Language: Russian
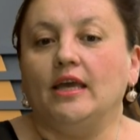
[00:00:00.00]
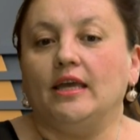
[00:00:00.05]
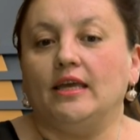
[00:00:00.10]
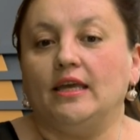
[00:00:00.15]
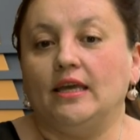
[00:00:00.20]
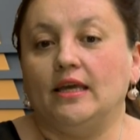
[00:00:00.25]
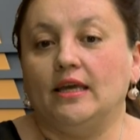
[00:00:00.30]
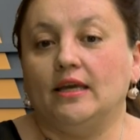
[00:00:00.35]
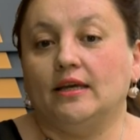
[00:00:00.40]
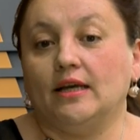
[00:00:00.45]

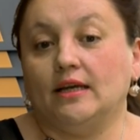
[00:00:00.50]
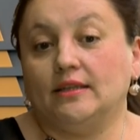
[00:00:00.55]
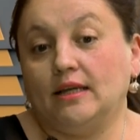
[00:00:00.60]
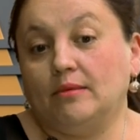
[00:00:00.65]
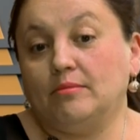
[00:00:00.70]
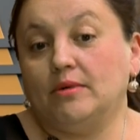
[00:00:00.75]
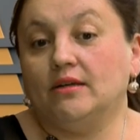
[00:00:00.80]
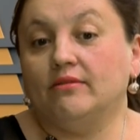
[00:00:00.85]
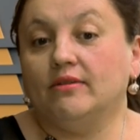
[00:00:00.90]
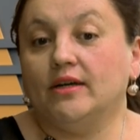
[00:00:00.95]
И
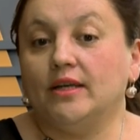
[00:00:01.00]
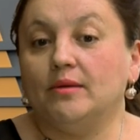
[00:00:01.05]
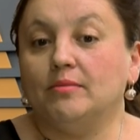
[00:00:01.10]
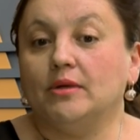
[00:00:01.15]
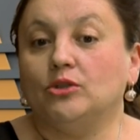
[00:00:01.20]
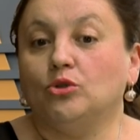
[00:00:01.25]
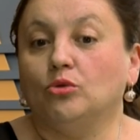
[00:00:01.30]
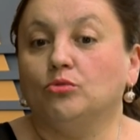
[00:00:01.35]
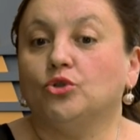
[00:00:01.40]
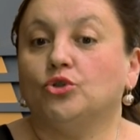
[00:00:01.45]
когда мы говорим
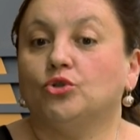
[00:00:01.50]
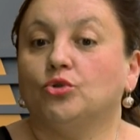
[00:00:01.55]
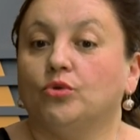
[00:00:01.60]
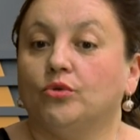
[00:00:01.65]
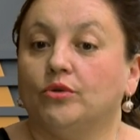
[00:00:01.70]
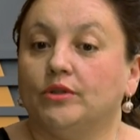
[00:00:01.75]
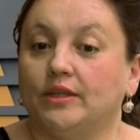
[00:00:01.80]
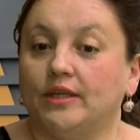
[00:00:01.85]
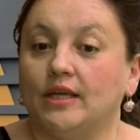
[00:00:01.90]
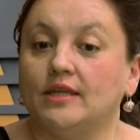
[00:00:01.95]
о том,
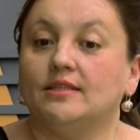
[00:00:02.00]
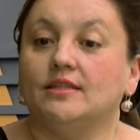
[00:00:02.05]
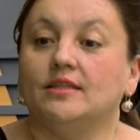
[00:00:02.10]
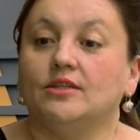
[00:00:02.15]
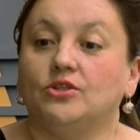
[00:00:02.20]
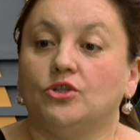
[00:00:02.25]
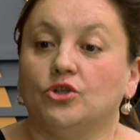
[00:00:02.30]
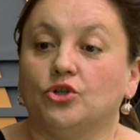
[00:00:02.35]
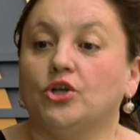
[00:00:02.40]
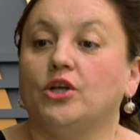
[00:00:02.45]
что есть
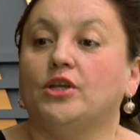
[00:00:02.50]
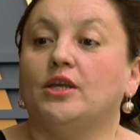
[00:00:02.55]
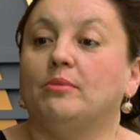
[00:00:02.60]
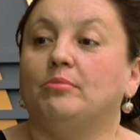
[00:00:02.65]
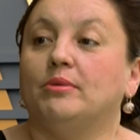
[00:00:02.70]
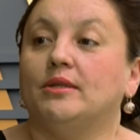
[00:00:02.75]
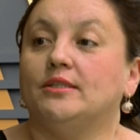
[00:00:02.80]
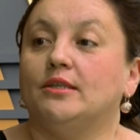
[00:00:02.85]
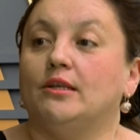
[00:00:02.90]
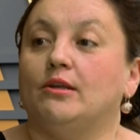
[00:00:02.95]
достижения
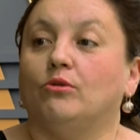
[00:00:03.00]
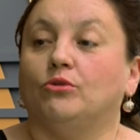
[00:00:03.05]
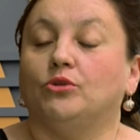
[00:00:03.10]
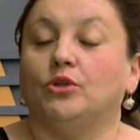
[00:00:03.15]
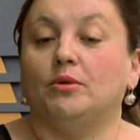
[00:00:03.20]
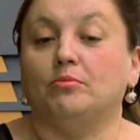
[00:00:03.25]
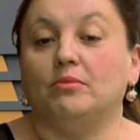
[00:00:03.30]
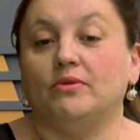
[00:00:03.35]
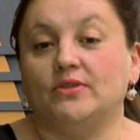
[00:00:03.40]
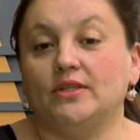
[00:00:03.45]

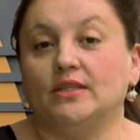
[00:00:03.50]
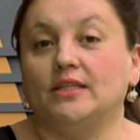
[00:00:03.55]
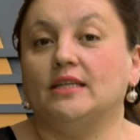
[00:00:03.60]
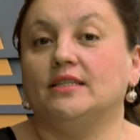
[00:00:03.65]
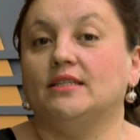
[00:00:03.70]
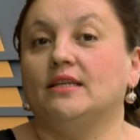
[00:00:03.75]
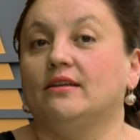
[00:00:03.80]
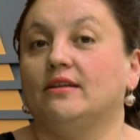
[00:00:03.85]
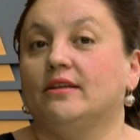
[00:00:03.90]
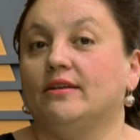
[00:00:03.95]
определенные, мы всегда
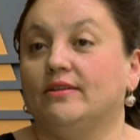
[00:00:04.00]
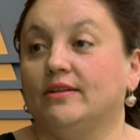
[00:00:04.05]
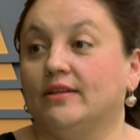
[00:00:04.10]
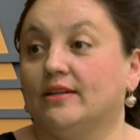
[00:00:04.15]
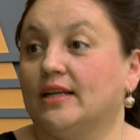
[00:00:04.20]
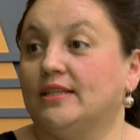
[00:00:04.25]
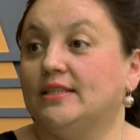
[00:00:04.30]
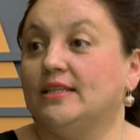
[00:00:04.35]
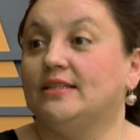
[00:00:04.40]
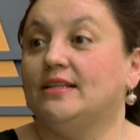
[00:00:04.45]

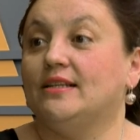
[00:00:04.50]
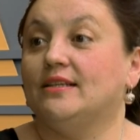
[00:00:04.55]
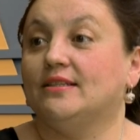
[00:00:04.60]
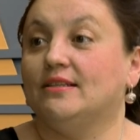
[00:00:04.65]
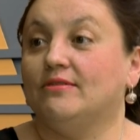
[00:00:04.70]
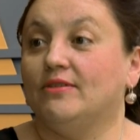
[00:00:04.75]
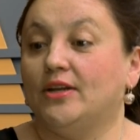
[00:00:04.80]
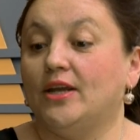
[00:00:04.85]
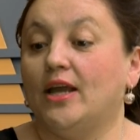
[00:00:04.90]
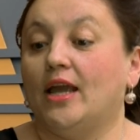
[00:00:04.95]
родители
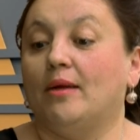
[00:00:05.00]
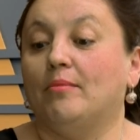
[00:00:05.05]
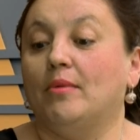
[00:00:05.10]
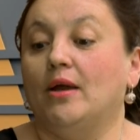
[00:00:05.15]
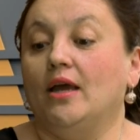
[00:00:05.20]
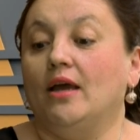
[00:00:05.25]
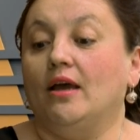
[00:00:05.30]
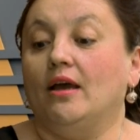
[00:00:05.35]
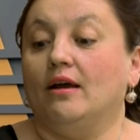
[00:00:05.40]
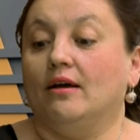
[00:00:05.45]
заверяем,
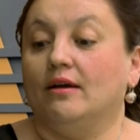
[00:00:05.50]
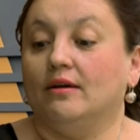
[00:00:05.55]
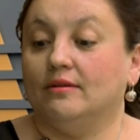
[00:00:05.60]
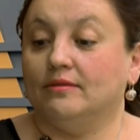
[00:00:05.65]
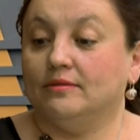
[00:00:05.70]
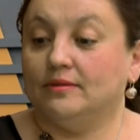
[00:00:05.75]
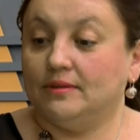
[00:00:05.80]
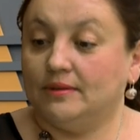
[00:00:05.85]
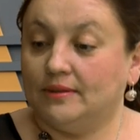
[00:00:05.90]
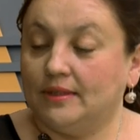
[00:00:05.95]

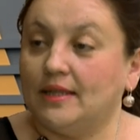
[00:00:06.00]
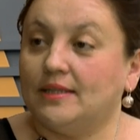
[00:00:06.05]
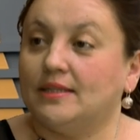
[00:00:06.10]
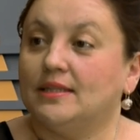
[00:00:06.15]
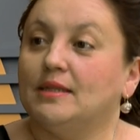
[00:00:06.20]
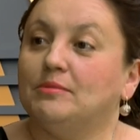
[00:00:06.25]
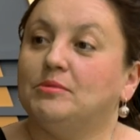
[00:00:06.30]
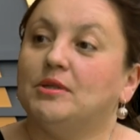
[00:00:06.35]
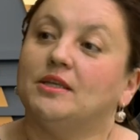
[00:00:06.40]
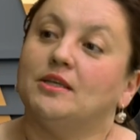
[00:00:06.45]
а,
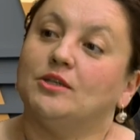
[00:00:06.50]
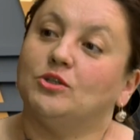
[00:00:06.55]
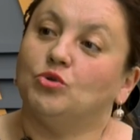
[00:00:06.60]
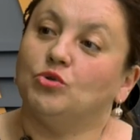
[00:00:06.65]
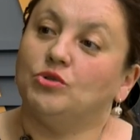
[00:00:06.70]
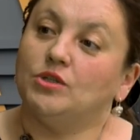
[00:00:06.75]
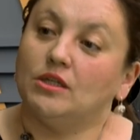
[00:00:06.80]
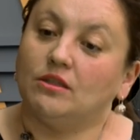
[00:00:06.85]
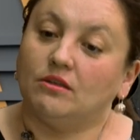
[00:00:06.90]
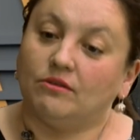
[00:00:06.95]
дайте нам таких
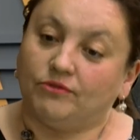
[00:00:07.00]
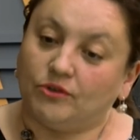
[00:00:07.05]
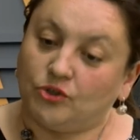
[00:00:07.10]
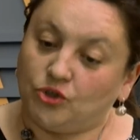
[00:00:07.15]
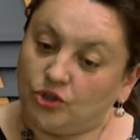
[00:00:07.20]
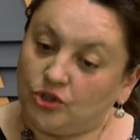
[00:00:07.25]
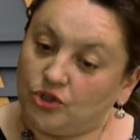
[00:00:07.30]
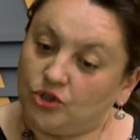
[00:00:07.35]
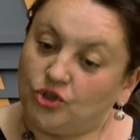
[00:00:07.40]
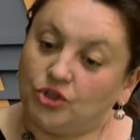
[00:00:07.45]
студентов, и
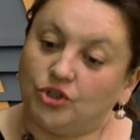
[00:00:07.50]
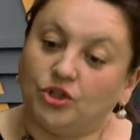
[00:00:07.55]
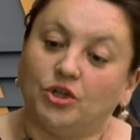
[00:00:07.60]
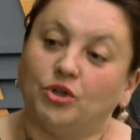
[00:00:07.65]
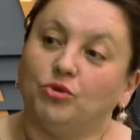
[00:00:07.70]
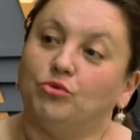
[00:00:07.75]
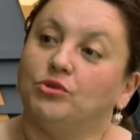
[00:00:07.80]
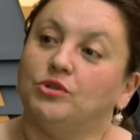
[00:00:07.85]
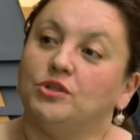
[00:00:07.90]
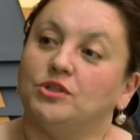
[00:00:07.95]
через
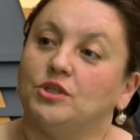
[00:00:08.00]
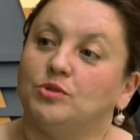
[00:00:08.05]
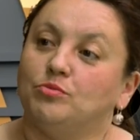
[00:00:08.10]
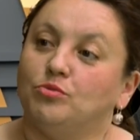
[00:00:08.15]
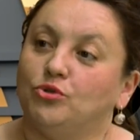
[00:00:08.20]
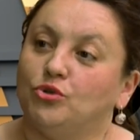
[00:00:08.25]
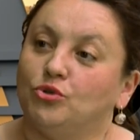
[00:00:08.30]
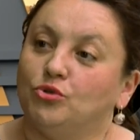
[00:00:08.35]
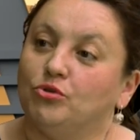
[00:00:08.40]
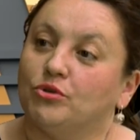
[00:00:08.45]
4 года здесь
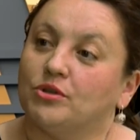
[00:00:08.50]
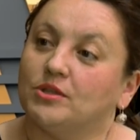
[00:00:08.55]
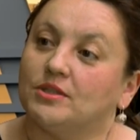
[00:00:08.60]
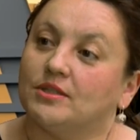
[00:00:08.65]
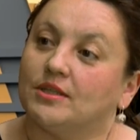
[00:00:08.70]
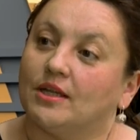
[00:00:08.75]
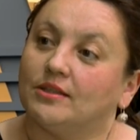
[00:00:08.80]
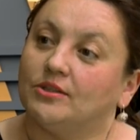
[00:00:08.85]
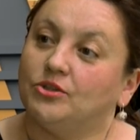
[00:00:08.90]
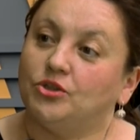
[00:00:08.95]
будет
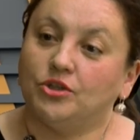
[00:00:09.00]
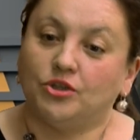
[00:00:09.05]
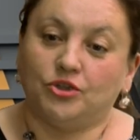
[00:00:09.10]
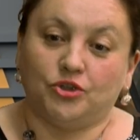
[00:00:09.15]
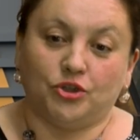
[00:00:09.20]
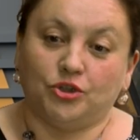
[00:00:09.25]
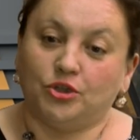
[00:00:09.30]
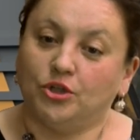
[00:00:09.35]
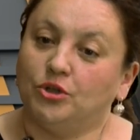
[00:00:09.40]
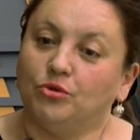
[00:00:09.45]
город-сад. Через
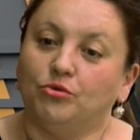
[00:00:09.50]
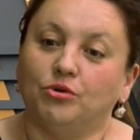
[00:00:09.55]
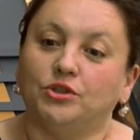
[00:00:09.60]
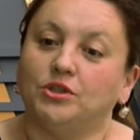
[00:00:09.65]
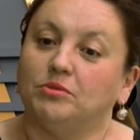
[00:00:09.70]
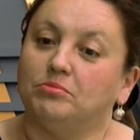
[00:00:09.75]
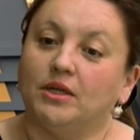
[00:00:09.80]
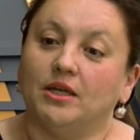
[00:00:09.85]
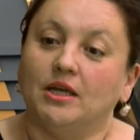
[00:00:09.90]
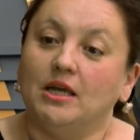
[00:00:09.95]
4
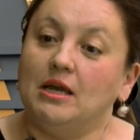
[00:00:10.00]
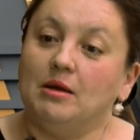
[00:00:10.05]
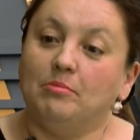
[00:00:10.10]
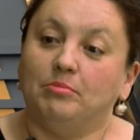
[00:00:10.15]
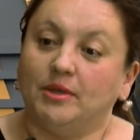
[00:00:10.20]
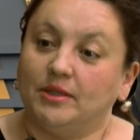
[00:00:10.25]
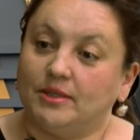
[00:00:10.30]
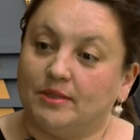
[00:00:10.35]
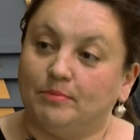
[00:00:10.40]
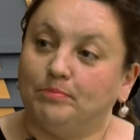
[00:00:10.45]
года мы
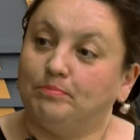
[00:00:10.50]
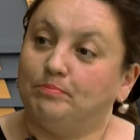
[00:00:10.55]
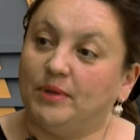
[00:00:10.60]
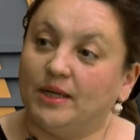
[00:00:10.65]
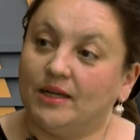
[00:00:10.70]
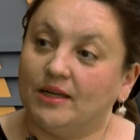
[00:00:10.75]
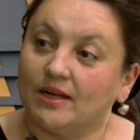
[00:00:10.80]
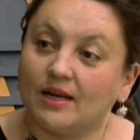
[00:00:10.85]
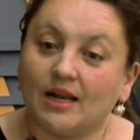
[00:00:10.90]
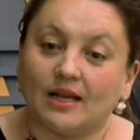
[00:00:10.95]

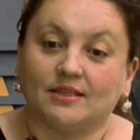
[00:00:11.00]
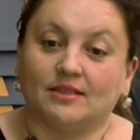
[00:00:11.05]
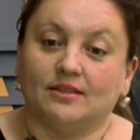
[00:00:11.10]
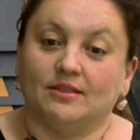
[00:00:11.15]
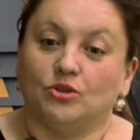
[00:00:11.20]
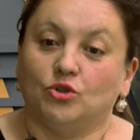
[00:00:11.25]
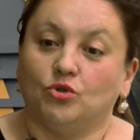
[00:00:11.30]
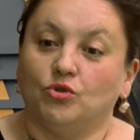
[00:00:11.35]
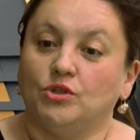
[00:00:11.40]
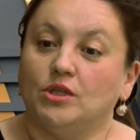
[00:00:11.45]

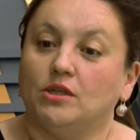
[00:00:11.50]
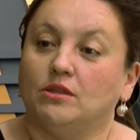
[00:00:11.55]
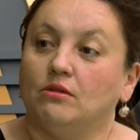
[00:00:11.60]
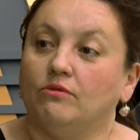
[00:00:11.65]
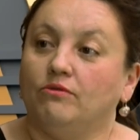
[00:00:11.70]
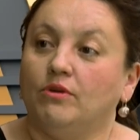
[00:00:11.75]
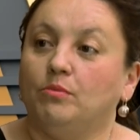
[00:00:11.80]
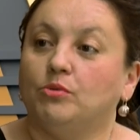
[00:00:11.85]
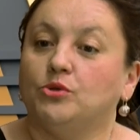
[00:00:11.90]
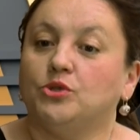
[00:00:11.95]
прекрасных
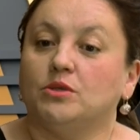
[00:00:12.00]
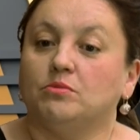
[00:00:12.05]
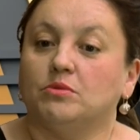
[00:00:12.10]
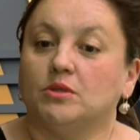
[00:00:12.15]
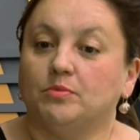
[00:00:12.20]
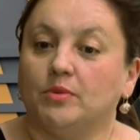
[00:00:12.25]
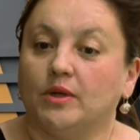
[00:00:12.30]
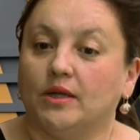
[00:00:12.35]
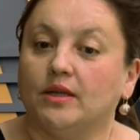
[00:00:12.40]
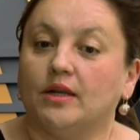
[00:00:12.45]
студентов выпустим
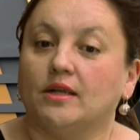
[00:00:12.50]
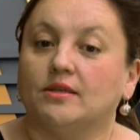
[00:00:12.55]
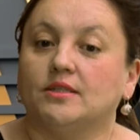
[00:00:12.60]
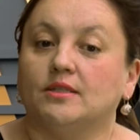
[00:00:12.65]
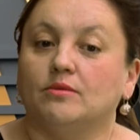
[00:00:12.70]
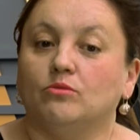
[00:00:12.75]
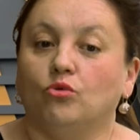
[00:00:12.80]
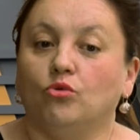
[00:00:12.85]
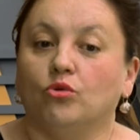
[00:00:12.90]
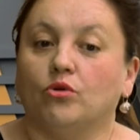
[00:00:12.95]
с
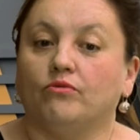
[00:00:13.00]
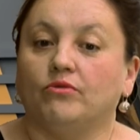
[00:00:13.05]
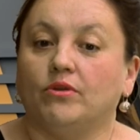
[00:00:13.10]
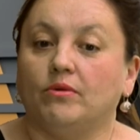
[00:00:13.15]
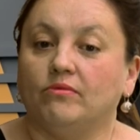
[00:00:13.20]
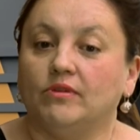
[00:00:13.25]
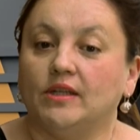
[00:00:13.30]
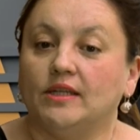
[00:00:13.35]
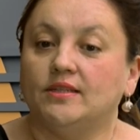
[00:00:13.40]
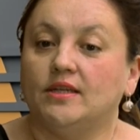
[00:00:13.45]
прекрасным
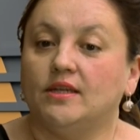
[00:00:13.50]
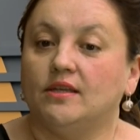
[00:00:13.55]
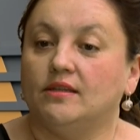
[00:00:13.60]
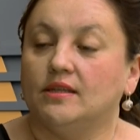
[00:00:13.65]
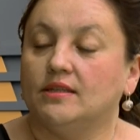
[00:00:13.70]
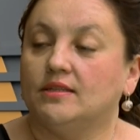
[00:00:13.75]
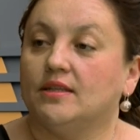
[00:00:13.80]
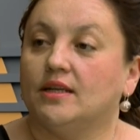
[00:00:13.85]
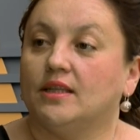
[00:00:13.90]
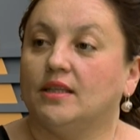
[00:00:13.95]
уровнем владения
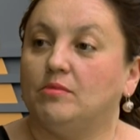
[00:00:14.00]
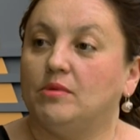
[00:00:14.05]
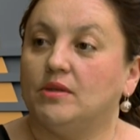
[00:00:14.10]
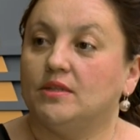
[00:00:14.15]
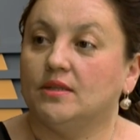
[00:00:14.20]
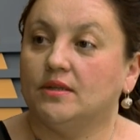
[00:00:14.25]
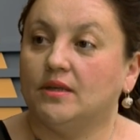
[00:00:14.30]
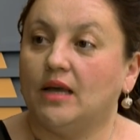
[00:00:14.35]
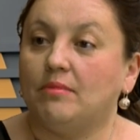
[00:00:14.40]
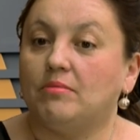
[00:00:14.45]
иностранными
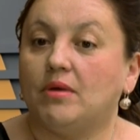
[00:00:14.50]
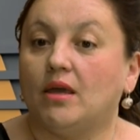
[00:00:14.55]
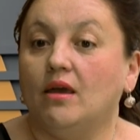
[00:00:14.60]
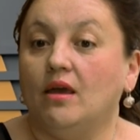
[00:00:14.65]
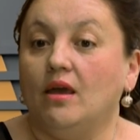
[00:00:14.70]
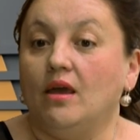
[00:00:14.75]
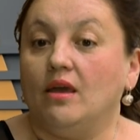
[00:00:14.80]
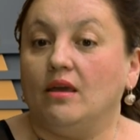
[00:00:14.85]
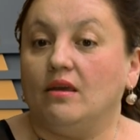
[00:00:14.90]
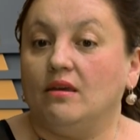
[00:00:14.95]
языками
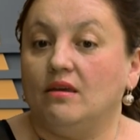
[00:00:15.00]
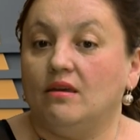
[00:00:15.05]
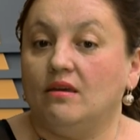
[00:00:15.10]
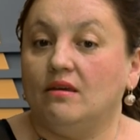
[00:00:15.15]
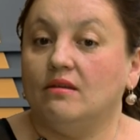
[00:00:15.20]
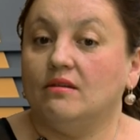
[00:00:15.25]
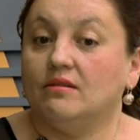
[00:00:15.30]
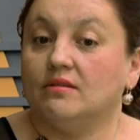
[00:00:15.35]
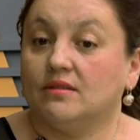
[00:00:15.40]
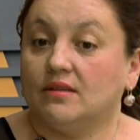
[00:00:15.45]

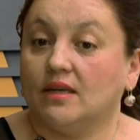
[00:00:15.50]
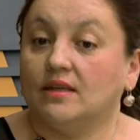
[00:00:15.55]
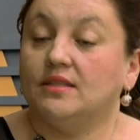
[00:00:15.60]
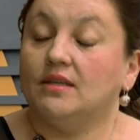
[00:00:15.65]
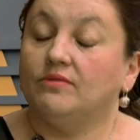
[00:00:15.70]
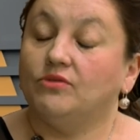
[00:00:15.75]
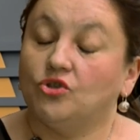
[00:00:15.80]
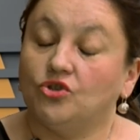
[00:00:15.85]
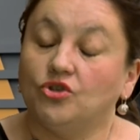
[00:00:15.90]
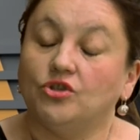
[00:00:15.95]
и с
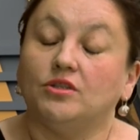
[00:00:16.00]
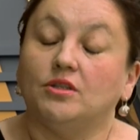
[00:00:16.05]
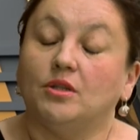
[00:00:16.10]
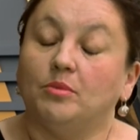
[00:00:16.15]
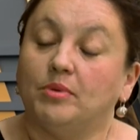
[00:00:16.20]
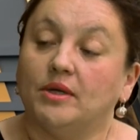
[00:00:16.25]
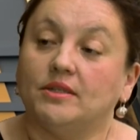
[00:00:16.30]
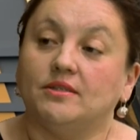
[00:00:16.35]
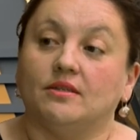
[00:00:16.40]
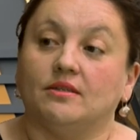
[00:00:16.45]
активной
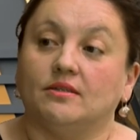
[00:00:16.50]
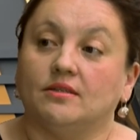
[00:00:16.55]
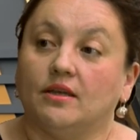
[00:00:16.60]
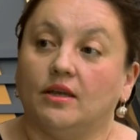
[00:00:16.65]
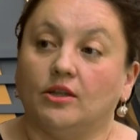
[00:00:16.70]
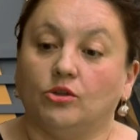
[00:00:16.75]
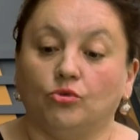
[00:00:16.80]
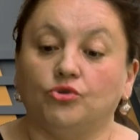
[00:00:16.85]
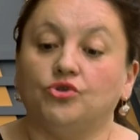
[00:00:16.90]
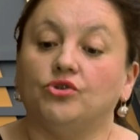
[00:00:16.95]
жизненной
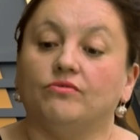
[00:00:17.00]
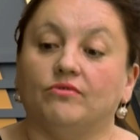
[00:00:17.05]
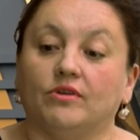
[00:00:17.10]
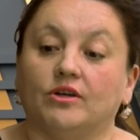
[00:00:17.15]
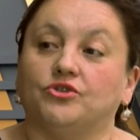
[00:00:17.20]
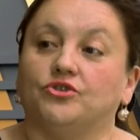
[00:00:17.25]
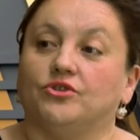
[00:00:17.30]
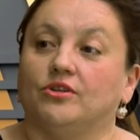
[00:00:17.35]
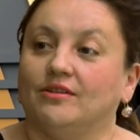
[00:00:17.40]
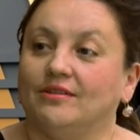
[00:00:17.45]
позиции. Это очень
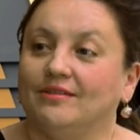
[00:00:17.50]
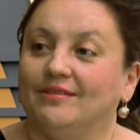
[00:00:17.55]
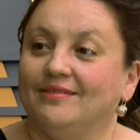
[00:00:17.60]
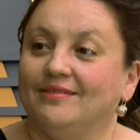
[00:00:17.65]
важно.